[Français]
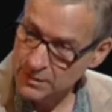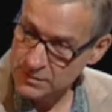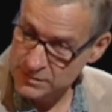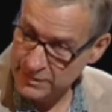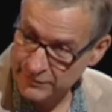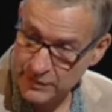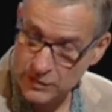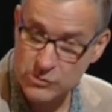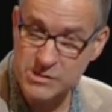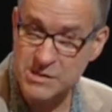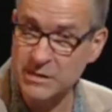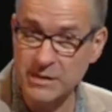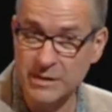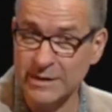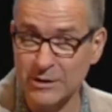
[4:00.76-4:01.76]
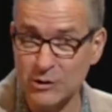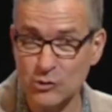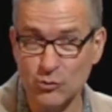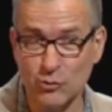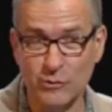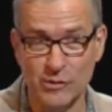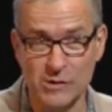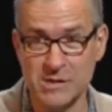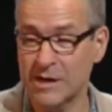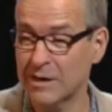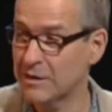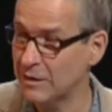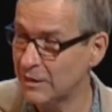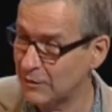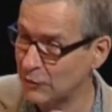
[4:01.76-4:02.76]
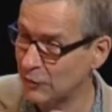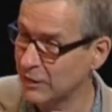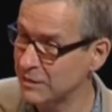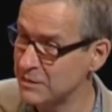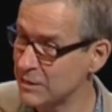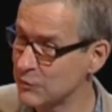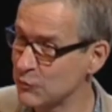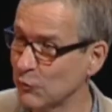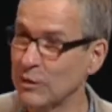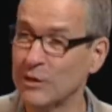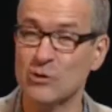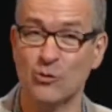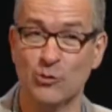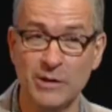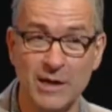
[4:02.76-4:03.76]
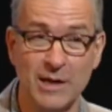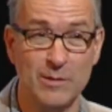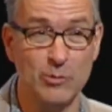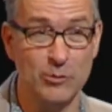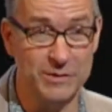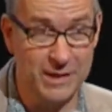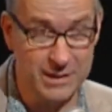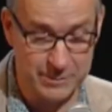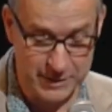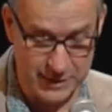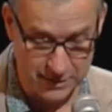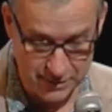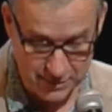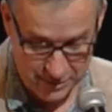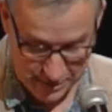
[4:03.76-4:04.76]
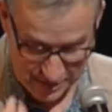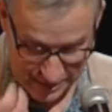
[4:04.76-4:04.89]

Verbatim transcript: C'est vrai aussi, et je trouve en ça que l'organisation de la journée répond très bien